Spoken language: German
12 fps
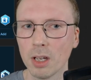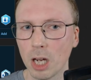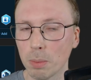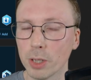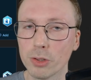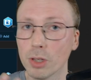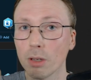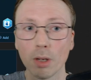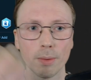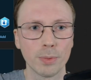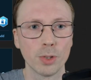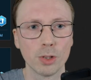Aber an sich
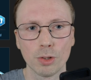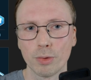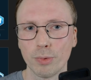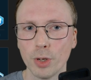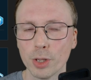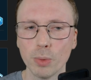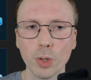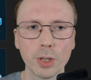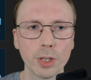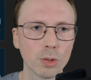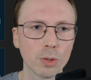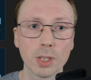ist es völlig
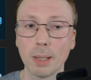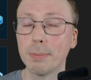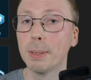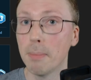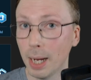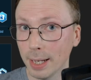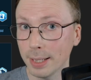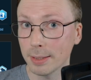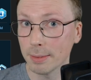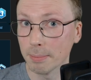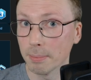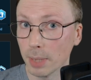möglich und ich habe die
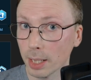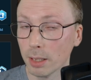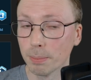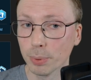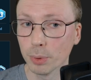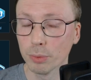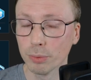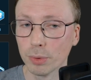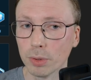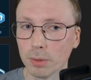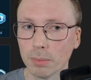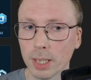meisten meiner
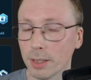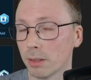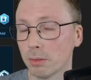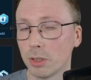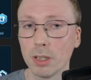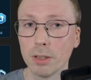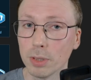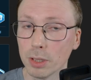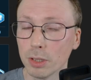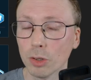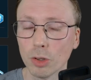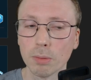Prüfungen, meiner
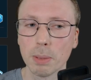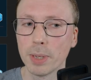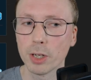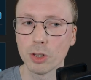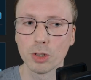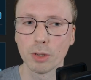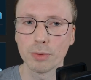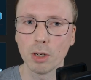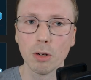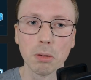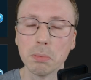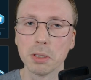Zertifizierung bei Microsoft
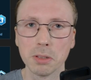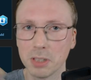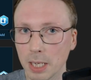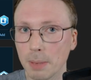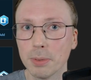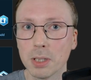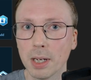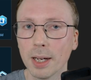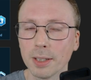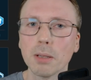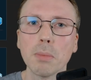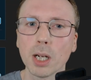auch mit
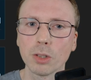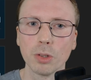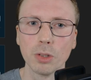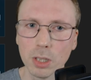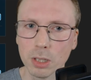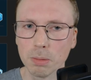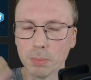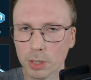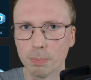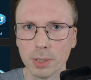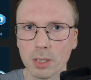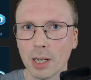Selbstlernen gemacht und nicht
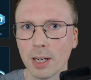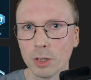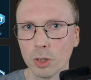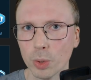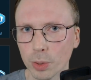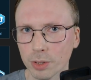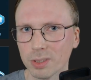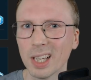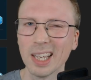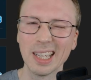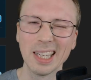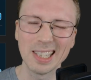mit bezahlten Kursen,
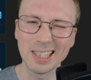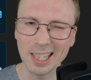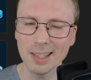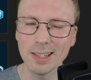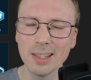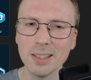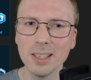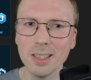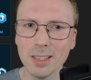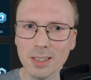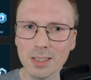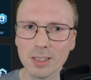denn
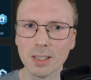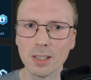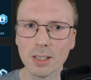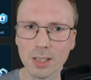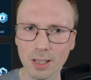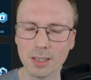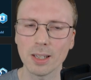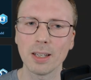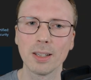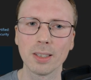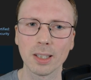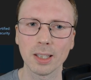die sind
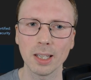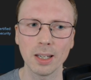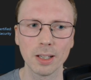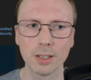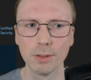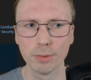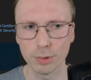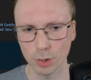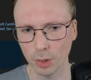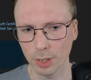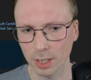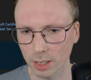tatsächlich relativ
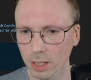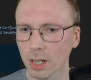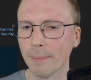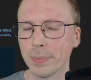teuer.